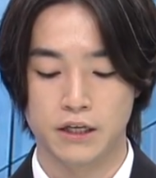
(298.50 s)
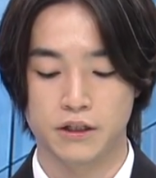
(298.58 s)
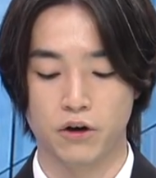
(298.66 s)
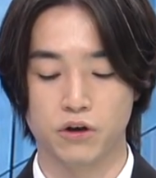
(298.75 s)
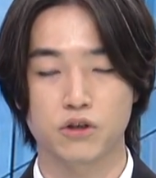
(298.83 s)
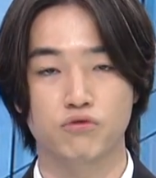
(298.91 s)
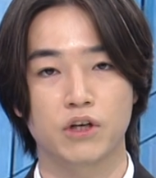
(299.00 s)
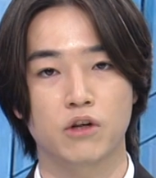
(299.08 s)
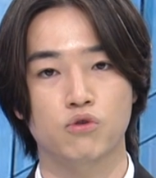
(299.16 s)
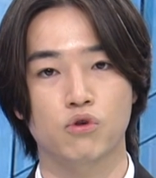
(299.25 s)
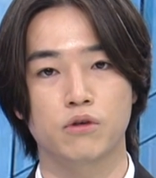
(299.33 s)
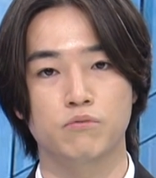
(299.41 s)
근데 여기서 우리가
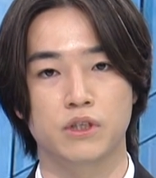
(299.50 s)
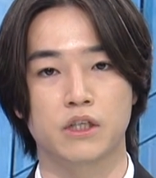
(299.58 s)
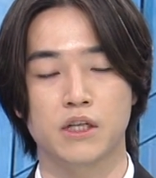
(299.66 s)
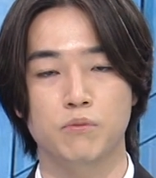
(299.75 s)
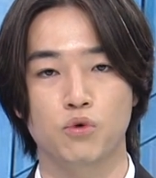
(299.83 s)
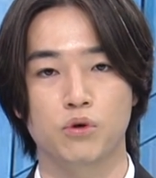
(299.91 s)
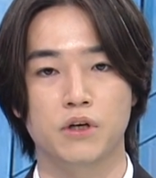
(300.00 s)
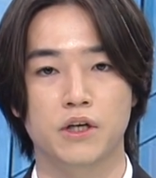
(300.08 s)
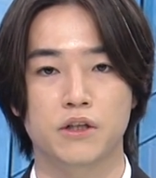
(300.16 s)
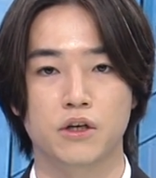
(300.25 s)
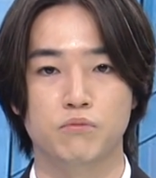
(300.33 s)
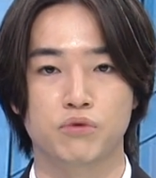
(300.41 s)
조금 이제 참고를 해야
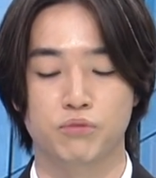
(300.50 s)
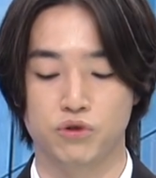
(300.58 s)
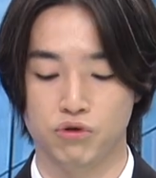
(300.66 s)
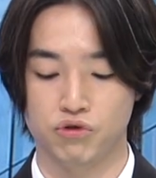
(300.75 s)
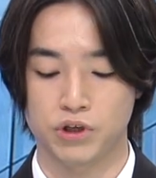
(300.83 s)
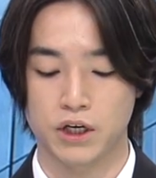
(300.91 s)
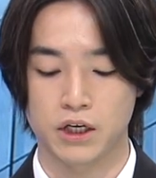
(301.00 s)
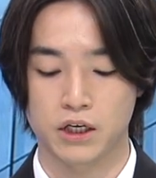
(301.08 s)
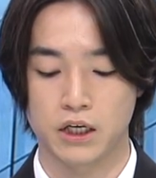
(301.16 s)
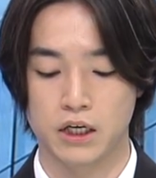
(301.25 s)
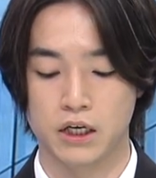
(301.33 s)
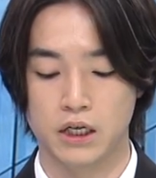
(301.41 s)
되는 부분들 중에
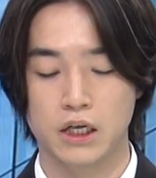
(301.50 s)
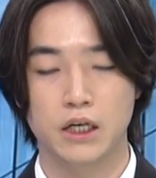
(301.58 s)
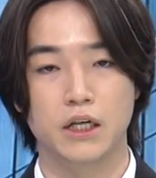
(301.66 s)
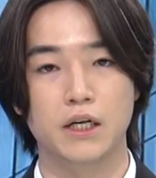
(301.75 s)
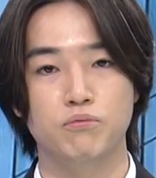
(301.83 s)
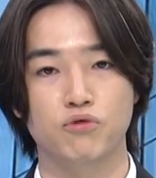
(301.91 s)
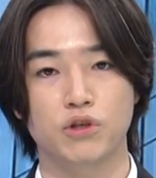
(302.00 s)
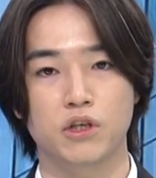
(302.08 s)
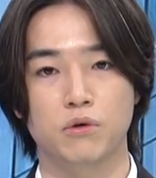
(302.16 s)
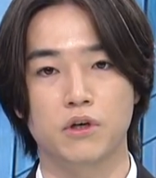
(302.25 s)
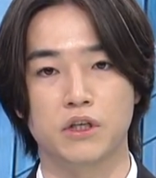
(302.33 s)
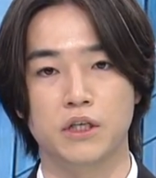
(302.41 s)
하나가
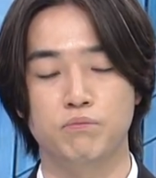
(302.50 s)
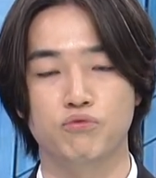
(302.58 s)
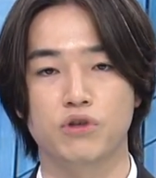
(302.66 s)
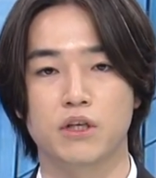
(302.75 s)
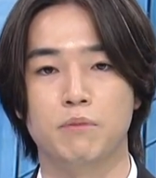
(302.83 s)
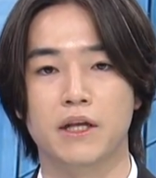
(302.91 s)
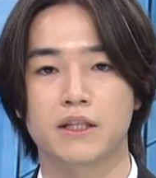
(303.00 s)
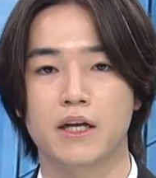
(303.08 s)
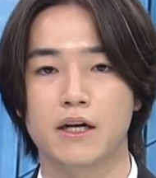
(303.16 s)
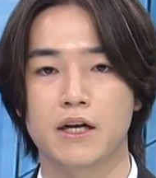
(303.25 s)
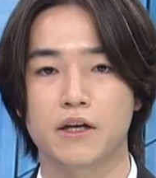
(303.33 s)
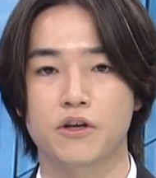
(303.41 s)
1분기와 2분기
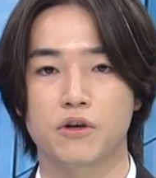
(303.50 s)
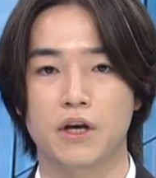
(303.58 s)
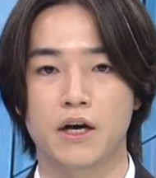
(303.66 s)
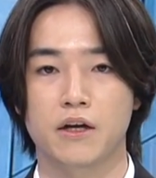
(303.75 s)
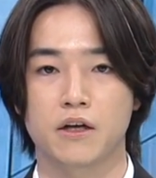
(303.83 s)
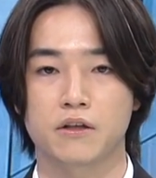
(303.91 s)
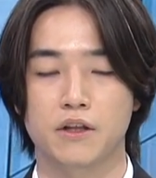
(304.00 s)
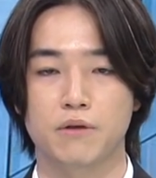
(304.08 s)
메탈 가격의 하락